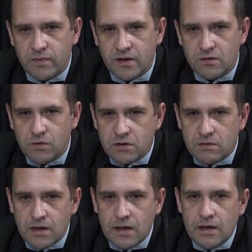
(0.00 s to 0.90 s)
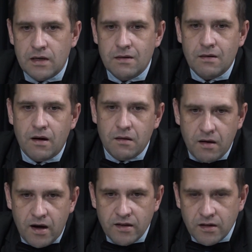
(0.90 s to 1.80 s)
производств –
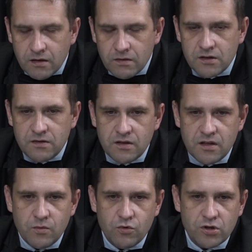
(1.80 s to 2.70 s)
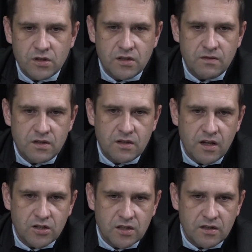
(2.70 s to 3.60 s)
а от этого действительно немножко зависит и
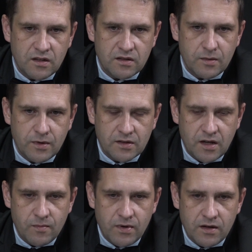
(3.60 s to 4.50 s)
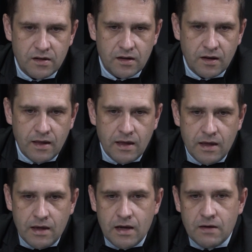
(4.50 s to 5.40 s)
наша целостная морская политика.
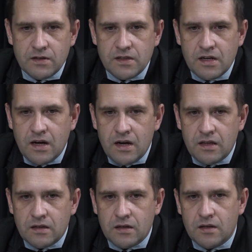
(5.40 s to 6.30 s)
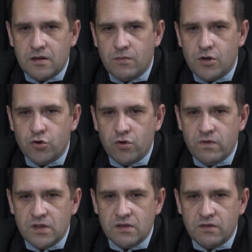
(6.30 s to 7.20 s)
Возникает большой
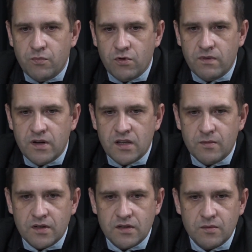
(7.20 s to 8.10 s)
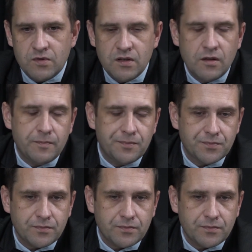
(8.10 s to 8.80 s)
вызов по военно-морским силам,